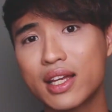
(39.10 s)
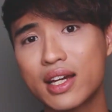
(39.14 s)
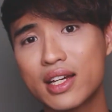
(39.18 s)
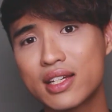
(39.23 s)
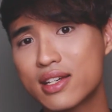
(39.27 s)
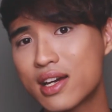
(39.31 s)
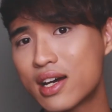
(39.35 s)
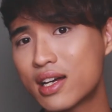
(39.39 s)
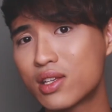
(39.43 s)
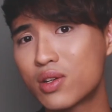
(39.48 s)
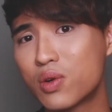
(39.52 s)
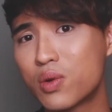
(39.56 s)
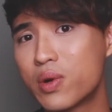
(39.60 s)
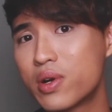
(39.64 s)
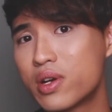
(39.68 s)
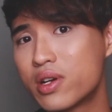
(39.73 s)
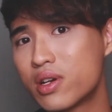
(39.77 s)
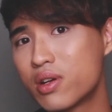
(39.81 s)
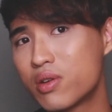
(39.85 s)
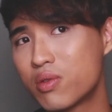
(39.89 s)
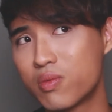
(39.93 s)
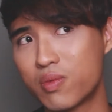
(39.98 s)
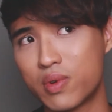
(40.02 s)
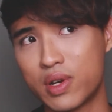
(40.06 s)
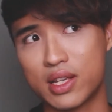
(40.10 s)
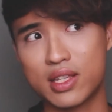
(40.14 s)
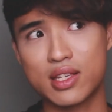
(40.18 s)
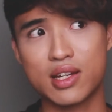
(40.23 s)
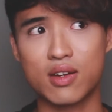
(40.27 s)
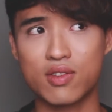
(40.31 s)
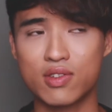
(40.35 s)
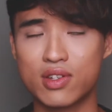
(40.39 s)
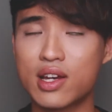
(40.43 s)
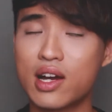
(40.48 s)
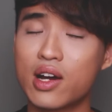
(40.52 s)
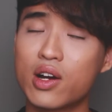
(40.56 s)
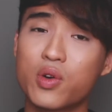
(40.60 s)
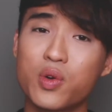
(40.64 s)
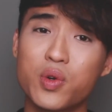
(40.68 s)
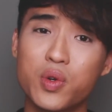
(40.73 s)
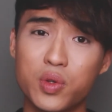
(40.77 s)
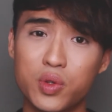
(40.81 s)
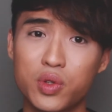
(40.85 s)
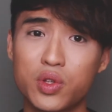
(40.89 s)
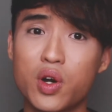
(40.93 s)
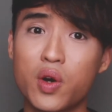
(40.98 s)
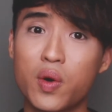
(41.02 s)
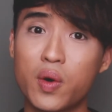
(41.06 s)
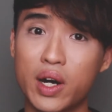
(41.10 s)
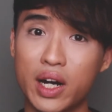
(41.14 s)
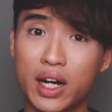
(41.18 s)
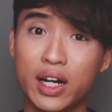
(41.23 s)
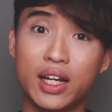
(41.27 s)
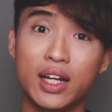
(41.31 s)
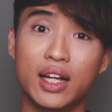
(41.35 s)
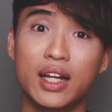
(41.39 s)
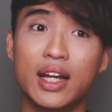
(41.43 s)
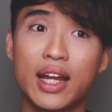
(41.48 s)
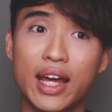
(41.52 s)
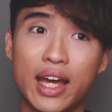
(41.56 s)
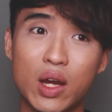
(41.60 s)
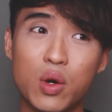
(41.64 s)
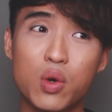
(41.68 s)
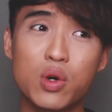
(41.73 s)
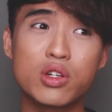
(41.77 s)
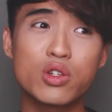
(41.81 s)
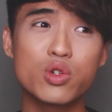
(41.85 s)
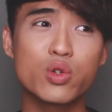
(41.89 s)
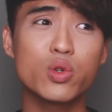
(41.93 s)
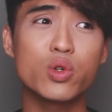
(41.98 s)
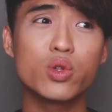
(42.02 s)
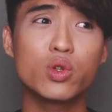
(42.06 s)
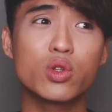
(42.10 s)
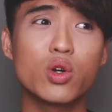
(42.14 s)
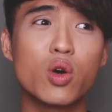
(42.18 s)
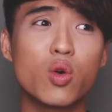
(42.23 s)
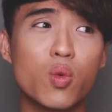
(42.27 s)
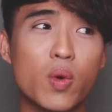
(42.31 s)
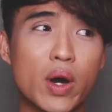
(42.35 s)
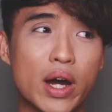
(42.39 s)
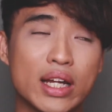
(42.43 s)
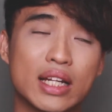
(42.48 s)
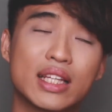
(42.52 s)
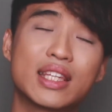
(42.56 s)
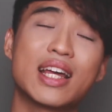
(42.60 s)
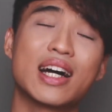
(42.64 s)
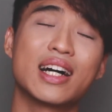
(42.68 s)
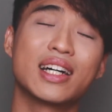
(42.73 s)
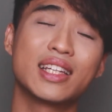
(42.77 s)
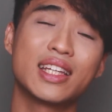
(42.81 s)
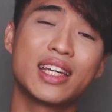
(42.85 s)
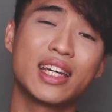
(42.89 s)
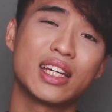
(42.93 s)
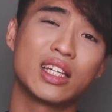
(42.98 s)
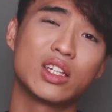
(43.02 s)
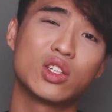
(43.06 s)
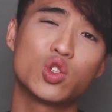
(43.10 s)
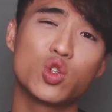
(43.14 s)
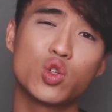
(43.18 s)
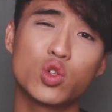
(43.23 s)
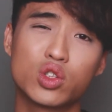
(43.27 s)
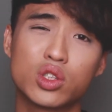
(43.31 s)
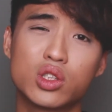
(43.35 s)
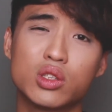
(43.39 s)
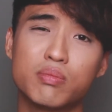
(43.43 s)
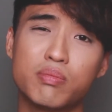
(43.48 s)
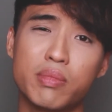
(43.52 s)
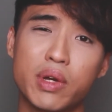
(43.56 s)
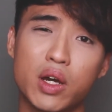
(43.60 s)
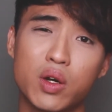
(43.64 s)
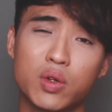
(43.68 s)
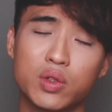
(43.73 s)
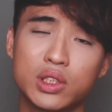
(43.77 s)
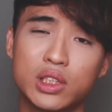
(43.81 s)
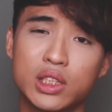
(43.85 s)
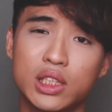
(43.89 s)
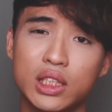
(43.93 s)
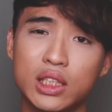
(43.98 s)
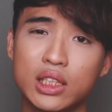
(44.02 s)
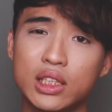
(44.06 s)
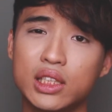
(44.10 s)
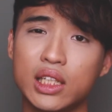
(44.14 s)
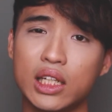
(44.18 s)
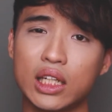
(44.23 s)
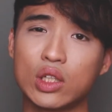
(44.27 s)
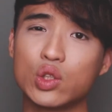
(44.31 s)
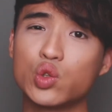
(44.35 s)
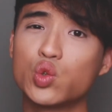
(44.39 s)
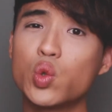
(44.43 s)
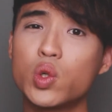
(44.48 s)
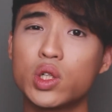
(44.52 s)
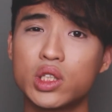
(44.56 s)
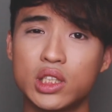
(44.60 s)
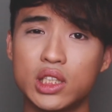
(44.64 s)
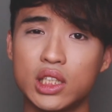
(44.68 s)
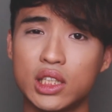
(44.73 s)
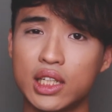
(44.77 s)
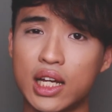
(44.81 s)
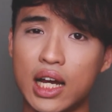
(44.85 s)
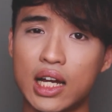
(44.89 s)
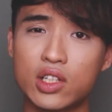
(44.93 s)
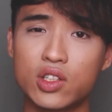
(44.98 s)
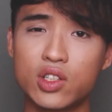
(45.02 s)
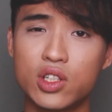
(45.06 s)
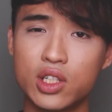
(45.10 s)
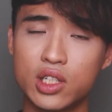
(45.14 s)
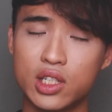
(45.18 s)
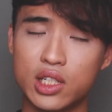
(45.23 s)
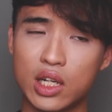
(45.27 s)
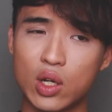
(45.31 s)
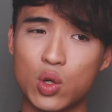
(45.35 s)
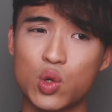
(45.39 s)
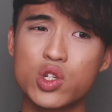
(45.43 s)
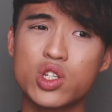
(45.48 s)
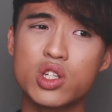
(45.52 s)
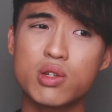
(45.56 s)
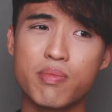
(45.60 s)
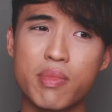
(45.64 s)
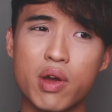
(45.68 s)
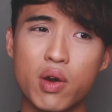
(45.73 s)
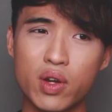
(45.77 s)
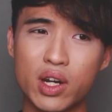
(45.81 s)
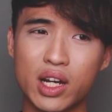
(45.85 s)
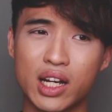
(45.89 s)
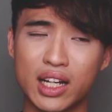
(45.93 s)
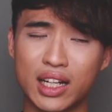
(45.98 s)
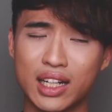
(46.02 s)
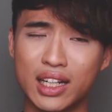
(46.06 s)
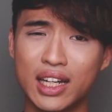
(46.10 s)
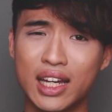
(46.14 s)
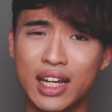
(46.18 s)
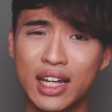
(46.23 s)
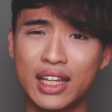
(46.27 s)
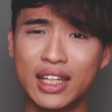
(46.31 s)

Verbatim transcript: 大家都会认为早上运动很累，或是运动完当天就是没有心情做其他事情，或是没有那个。